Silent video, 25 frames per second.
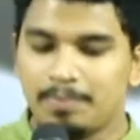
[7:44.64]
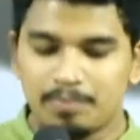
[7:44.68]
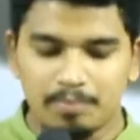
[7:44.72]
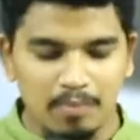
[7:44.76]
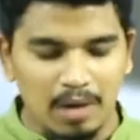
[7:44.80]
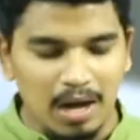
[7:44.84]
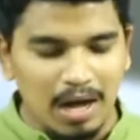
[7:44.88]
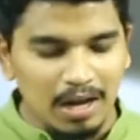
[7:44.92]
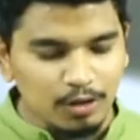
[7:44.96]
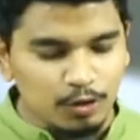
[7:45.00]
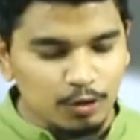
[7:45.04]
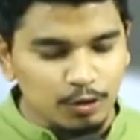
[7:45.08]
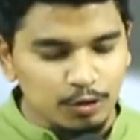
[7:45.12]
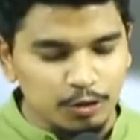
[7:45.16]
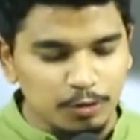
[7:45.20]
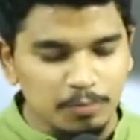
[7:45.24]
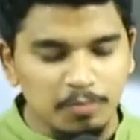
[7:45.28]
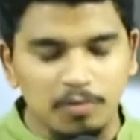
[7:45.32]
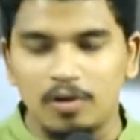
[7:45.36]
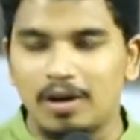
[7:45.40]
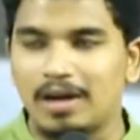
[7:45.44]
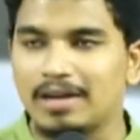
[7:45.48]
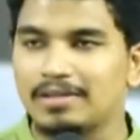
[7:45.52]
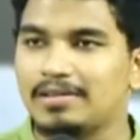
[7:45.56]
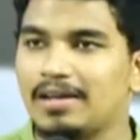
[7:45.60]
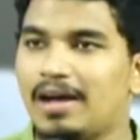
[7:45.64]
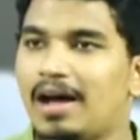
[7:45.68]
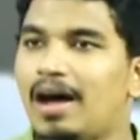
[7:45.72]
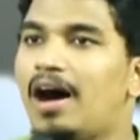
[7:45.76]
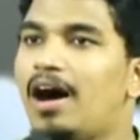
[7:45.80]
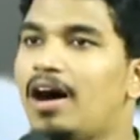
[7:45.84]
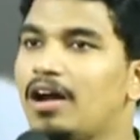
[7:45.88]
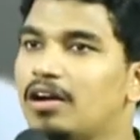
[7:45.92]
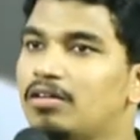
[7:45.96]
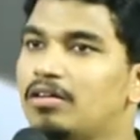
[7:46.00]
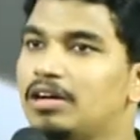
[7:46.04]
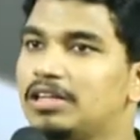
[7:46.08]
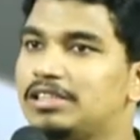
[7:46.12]
మార్కు శుభవార్త
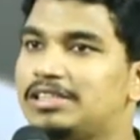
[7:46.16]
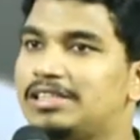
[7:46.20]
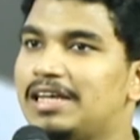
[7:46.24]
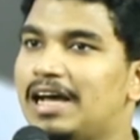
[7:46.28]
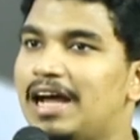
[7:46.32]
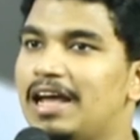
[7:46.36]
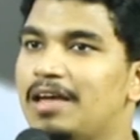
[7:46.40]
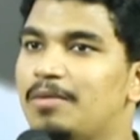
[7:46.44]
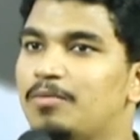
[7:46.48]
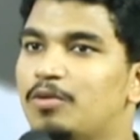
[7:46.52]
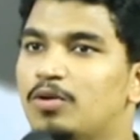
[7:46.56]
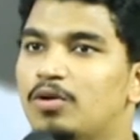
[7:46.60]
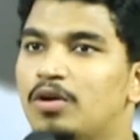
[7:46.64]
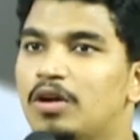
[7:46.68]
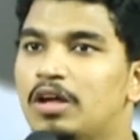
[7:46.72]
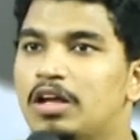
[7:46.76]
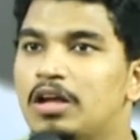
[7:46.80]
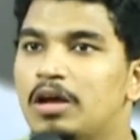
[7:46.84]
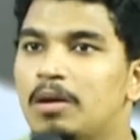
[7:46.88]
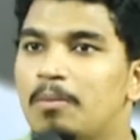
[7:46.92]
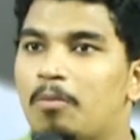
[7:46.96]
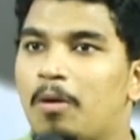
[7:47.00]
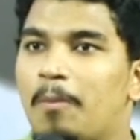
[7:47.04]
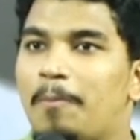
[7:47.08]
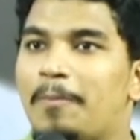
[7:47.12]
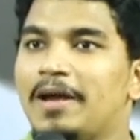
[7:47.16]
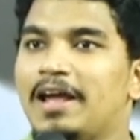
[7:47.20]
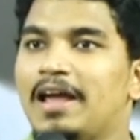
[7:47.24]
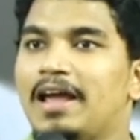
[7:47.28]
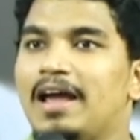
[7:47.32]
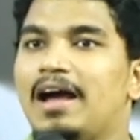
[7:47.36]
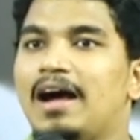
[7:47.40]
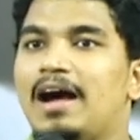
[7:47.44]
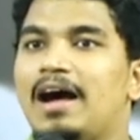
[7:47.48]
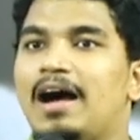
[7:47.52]
ఆరో అధ్యాయము ముప్పై